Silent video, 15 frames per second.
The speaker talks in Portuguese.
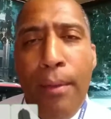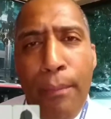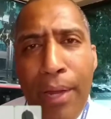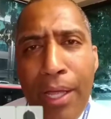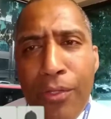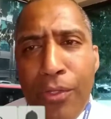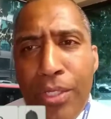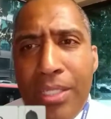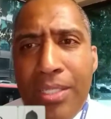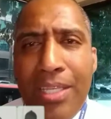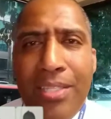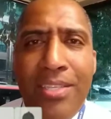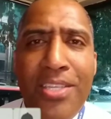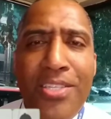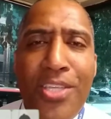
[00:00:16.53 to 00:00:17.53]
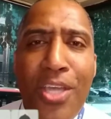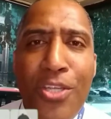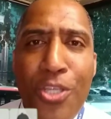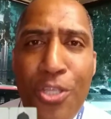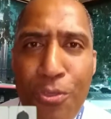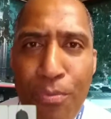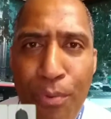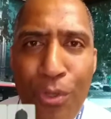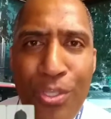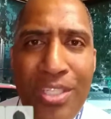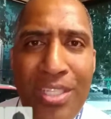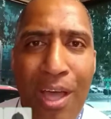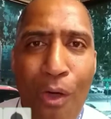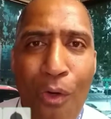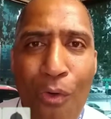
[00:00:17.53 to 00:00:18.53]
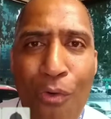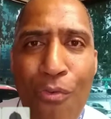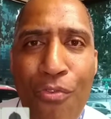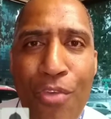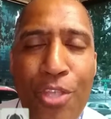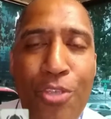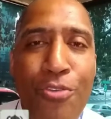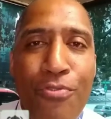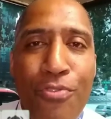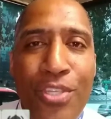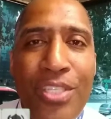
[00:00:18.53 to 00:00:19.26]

para que todas as vezes que a gente postar algum vídeo,